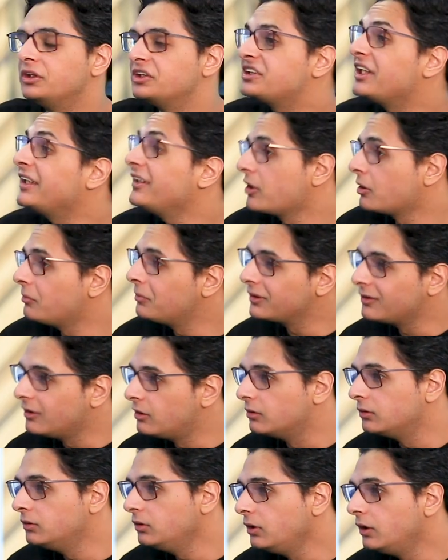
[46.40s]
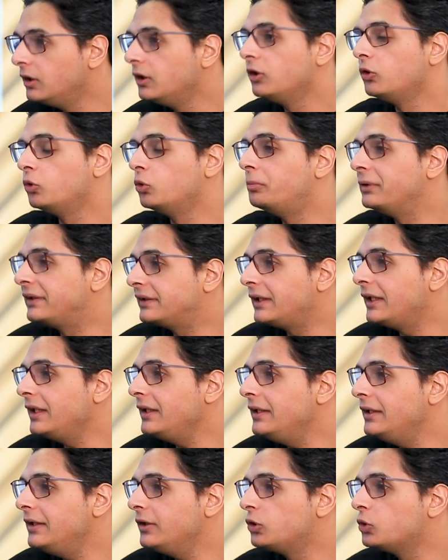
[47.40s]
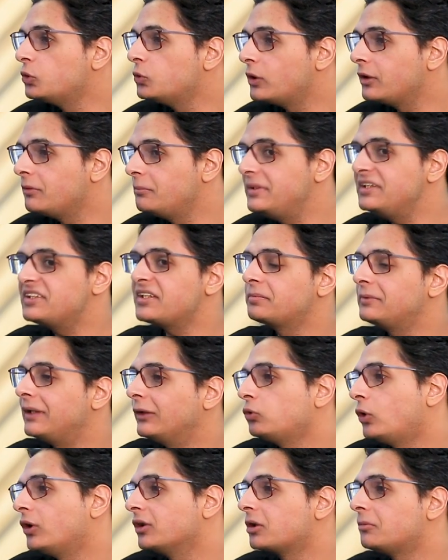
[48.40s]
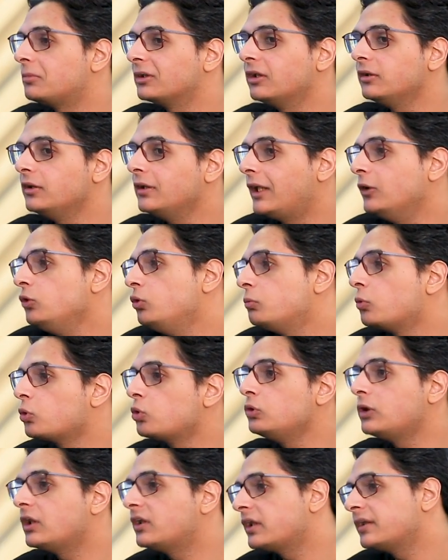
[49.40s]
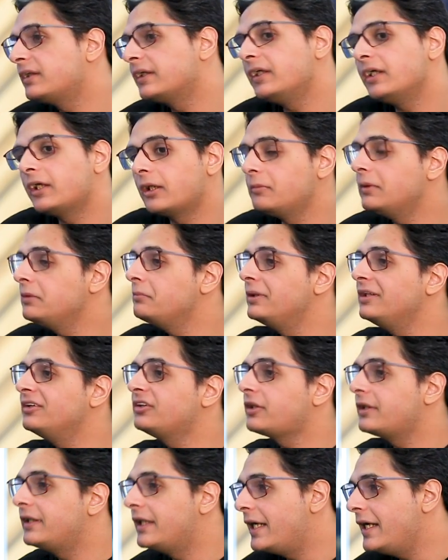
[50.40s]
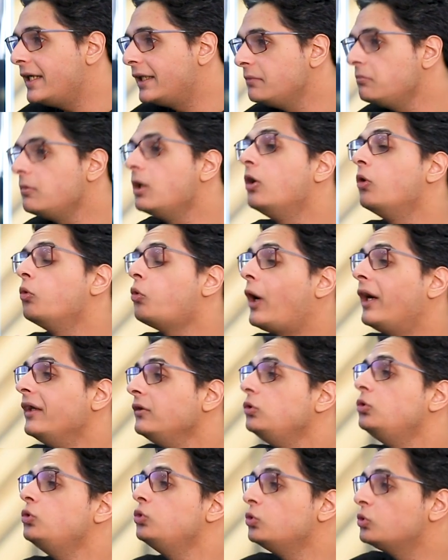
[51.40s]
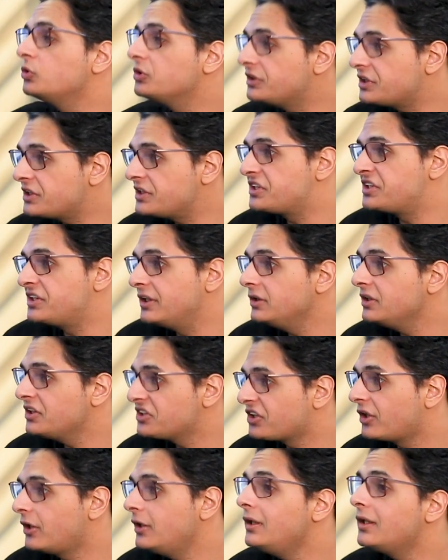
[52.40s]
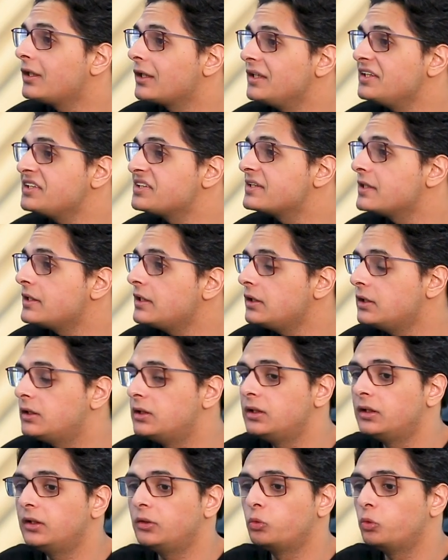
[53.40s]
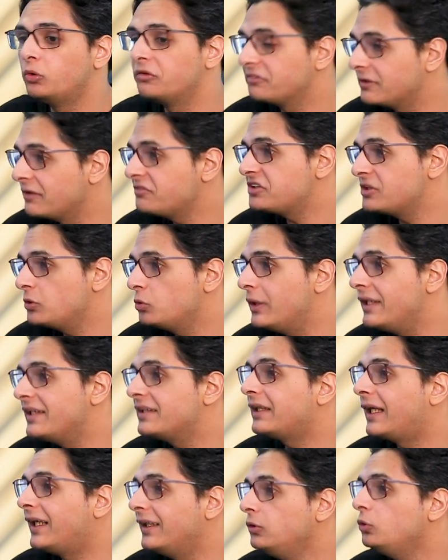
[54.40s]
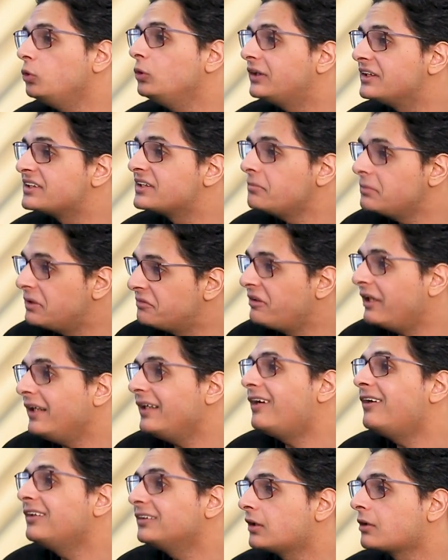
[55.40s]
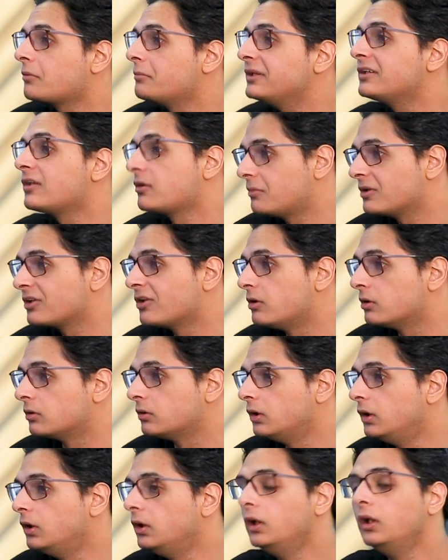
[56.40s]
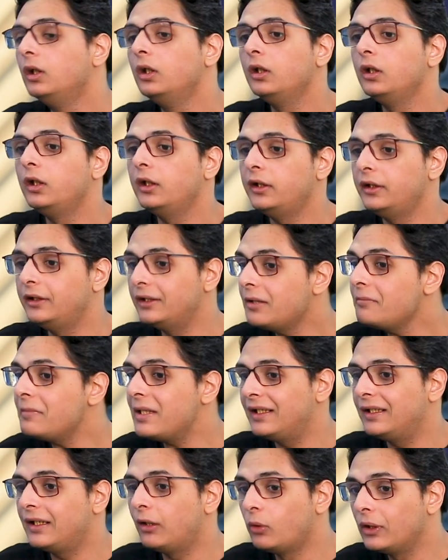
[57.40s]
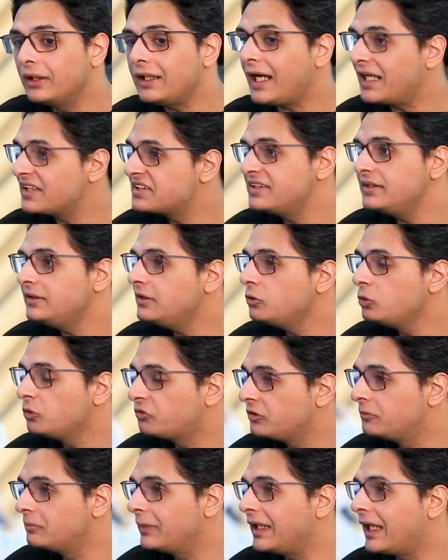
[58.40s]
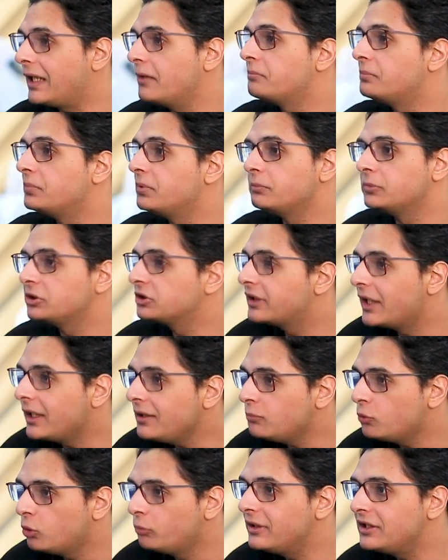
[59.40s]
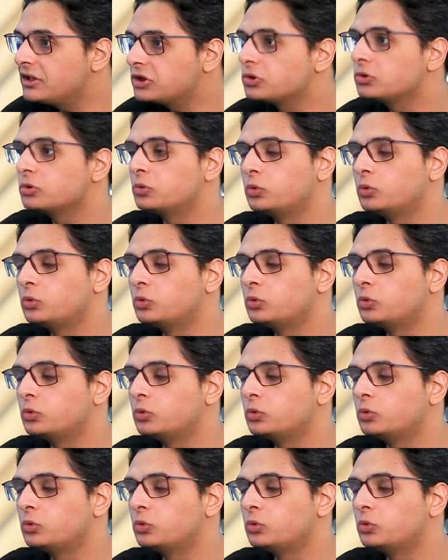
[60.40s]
زي رمضان وبالتالي هو الميزه بتاعته عن رمضان ان عنده مرونه تكتيكيه كمان بيقدر يهاجم وعنده سن صغير لسه آه، وفي نفس الوقت عنده التزام دفاعي اكتر من رمضان انما لو انا حسيت انه في الملعب مش جايب قماش